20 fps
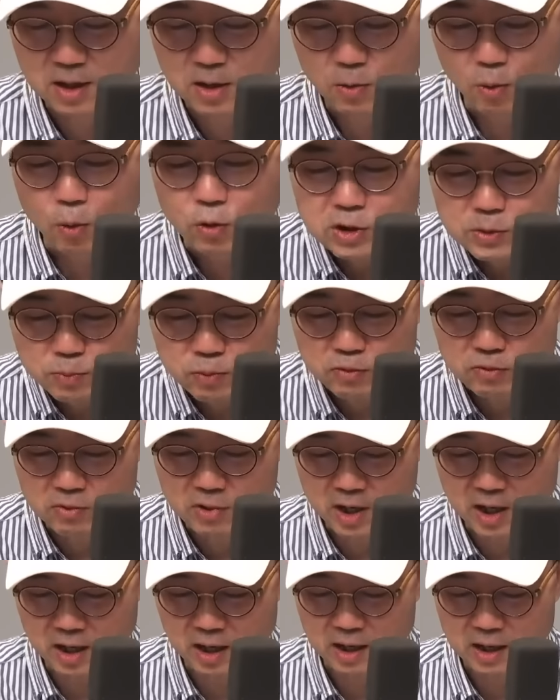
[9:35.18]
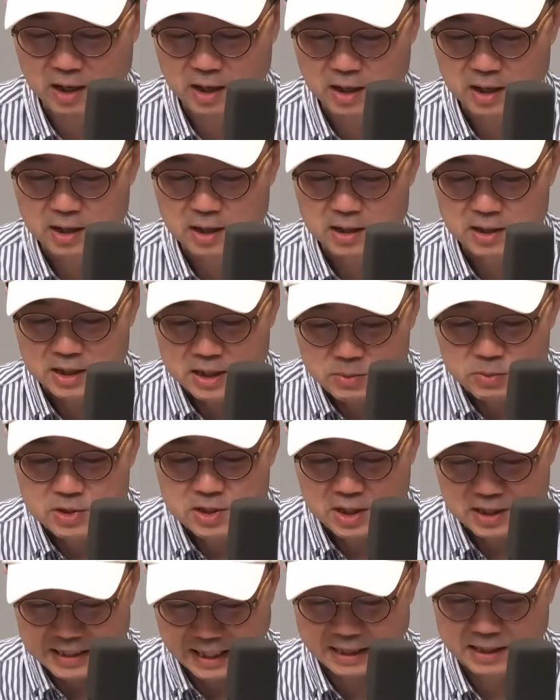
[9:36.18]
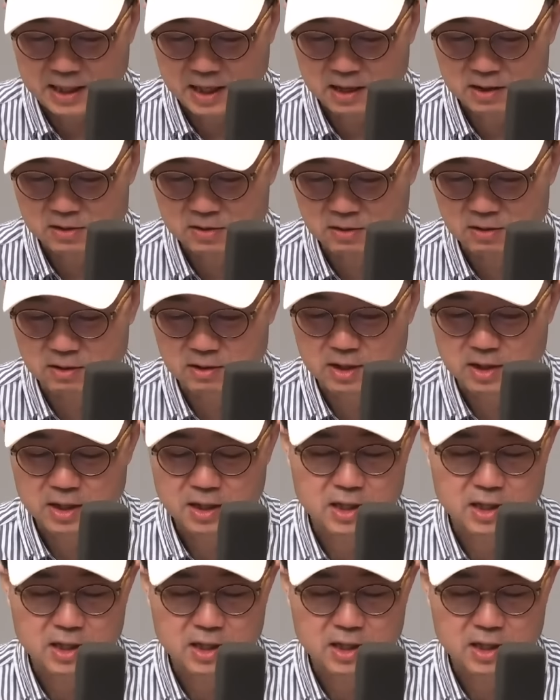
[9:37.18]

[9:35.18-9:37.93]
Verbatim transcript: 50분 뒤에 김 씨가 자택에서